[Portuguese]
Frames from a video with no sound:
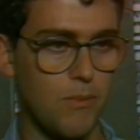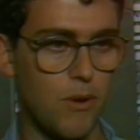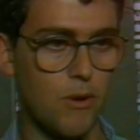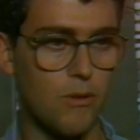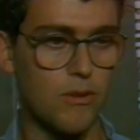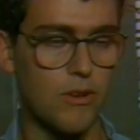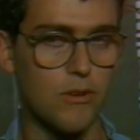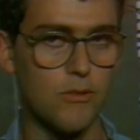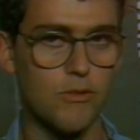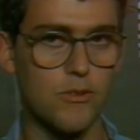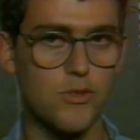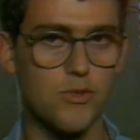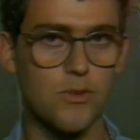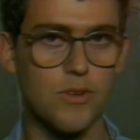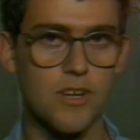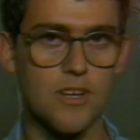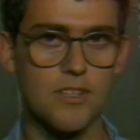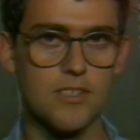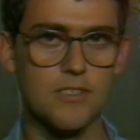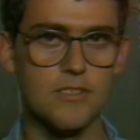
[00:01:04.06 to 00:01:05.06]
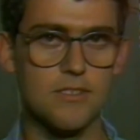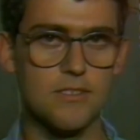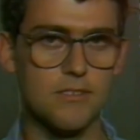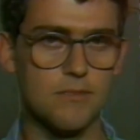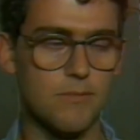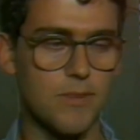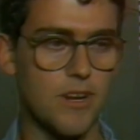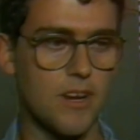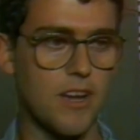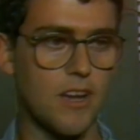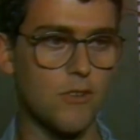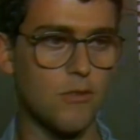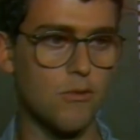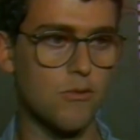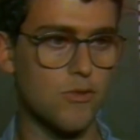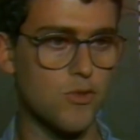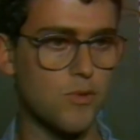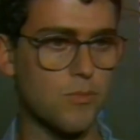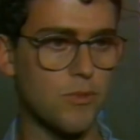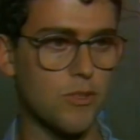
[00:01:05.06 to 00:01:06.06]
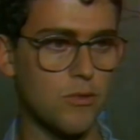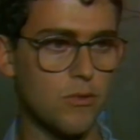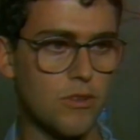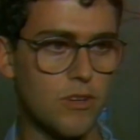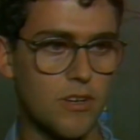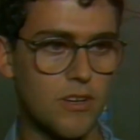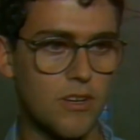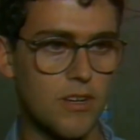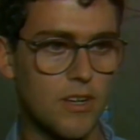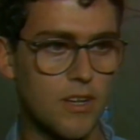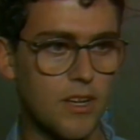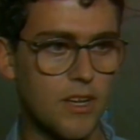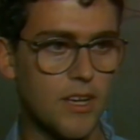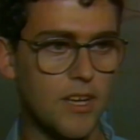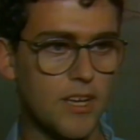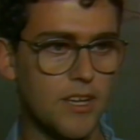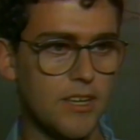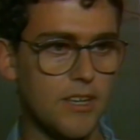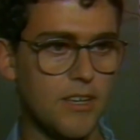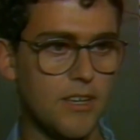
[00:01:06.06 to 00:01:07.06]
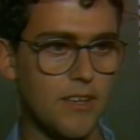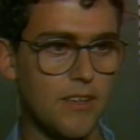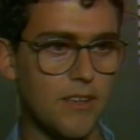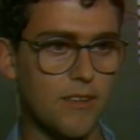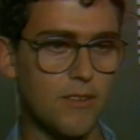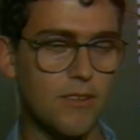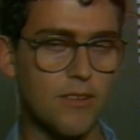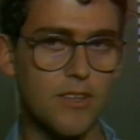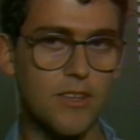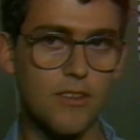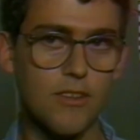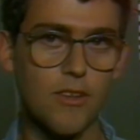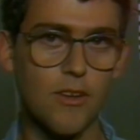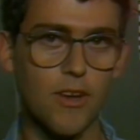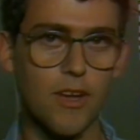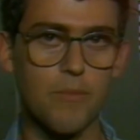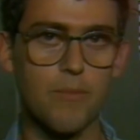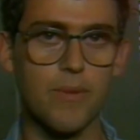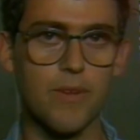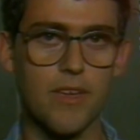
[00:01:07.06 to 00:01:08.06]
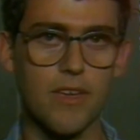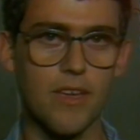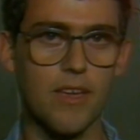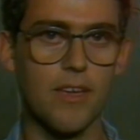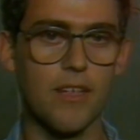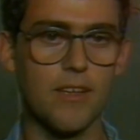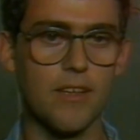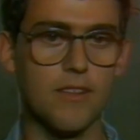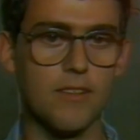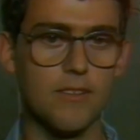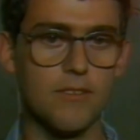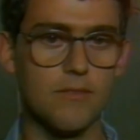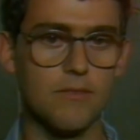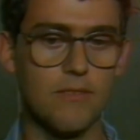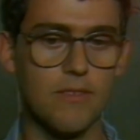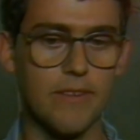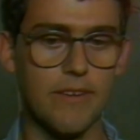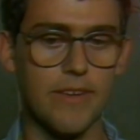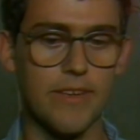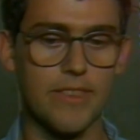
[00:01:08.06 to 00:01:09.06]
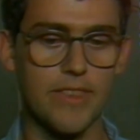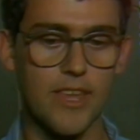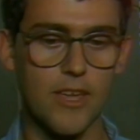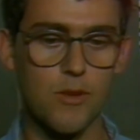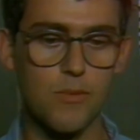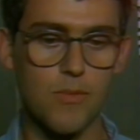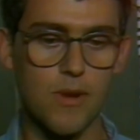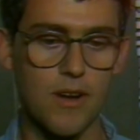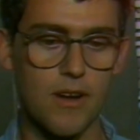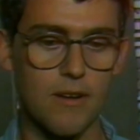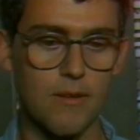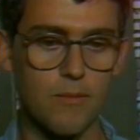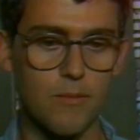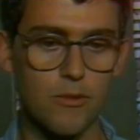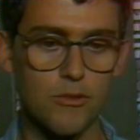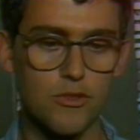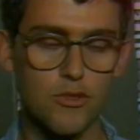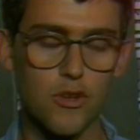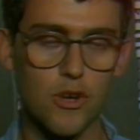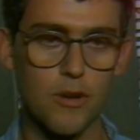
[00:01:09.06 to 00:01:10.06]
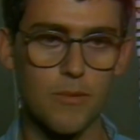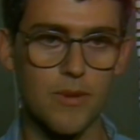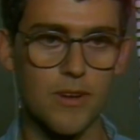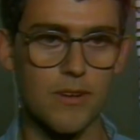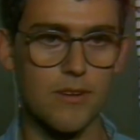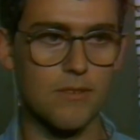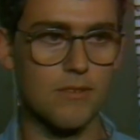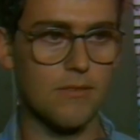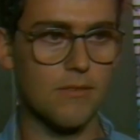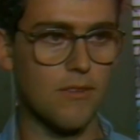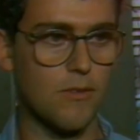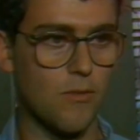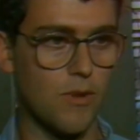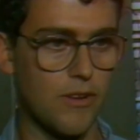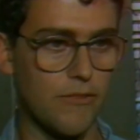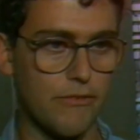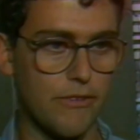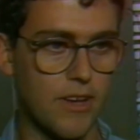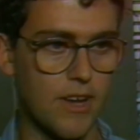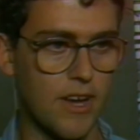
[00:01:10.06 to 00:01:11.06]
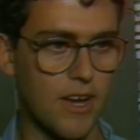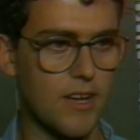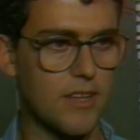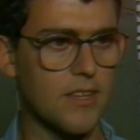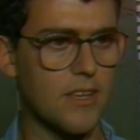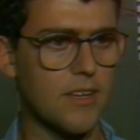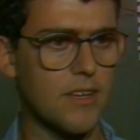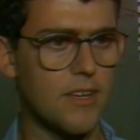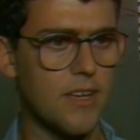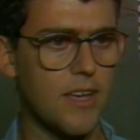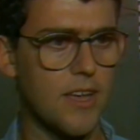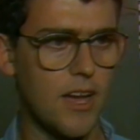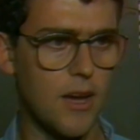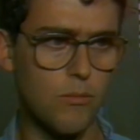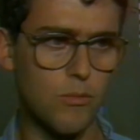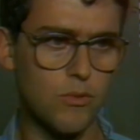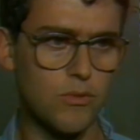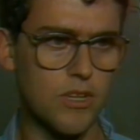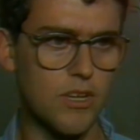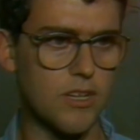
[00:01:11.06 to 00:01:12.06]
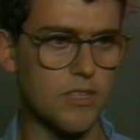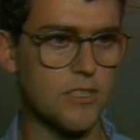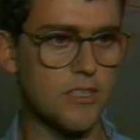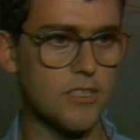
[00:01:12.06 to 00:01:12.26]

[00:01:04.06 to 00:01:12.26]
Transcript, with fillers: é o nosso grande mercado consumidor e que, que é, tem uma mão de obra qualificada abundante.